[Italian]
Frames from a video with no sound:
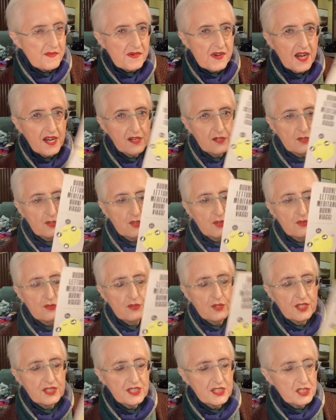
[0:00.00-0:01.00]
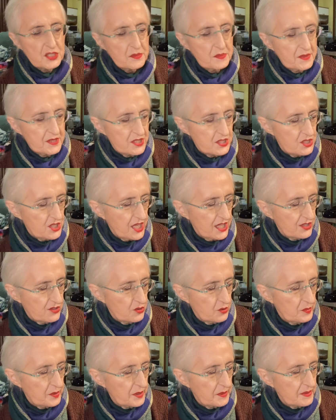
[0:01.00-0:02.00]
era lo sconto del
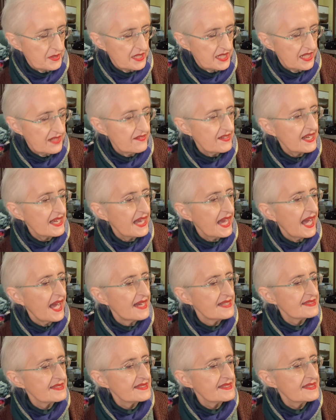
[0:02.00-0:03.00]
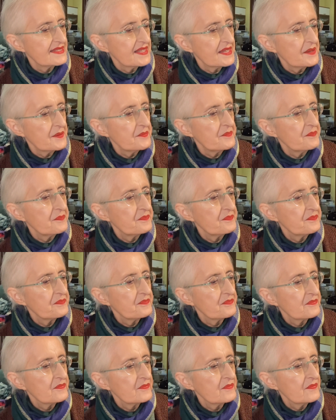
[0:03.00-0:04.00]
10% prima delle vacanze
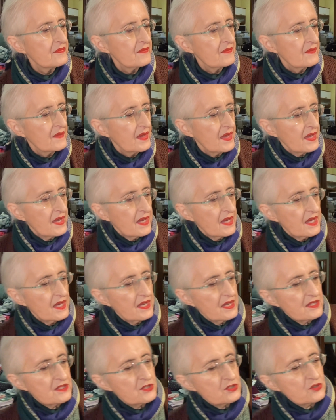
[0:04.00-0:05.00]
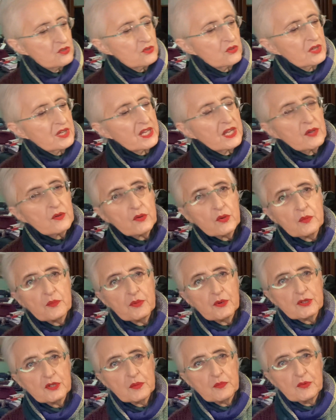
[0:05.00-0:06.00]
e ci sono anche qui un
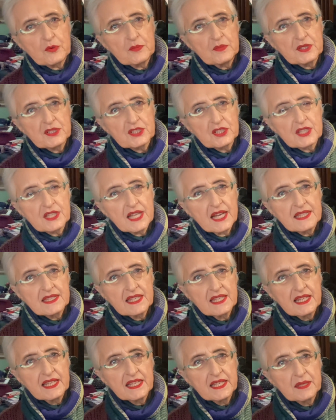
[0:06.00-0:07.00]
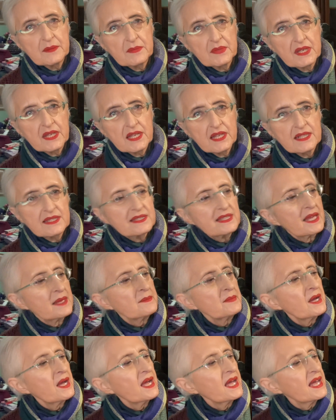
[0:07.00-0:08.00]
po' di pubblicità di libri, il
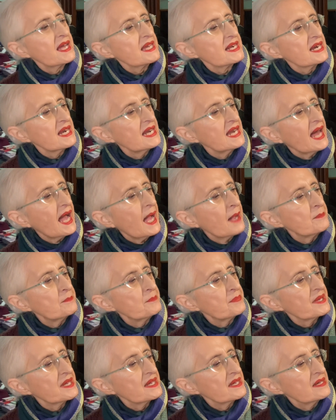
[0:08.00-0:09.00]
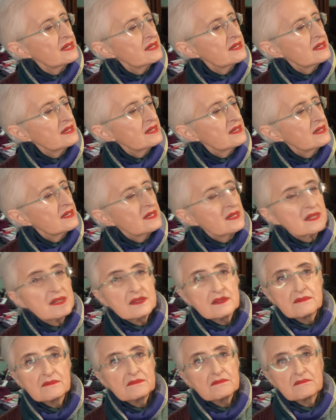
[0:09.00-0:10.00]
tema era l'ape,
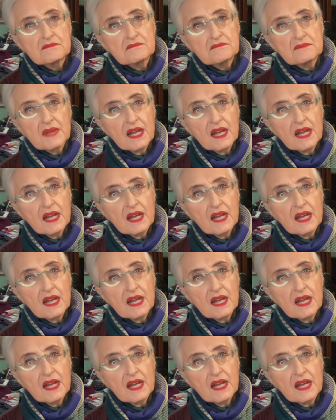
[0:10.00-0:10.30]
ma